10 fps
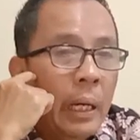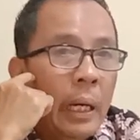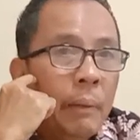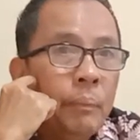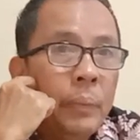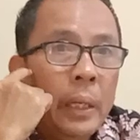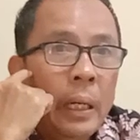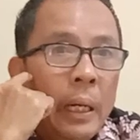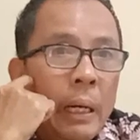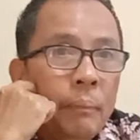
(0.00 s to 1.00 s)

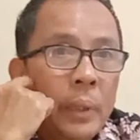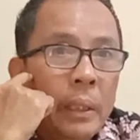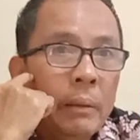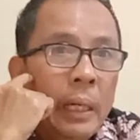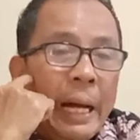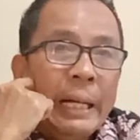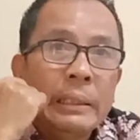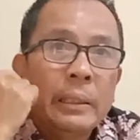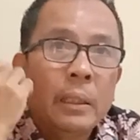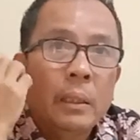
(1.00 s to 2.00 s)
apa apa
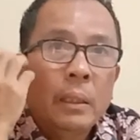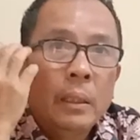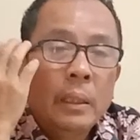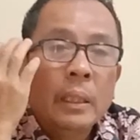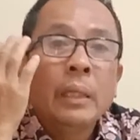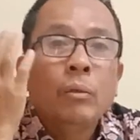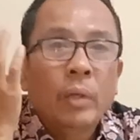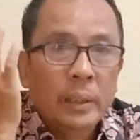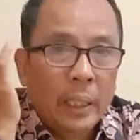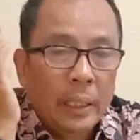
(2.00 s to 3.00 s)
hasil
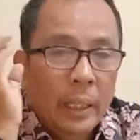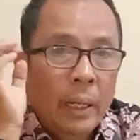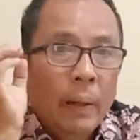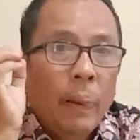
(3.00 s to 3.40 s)
renungan saya.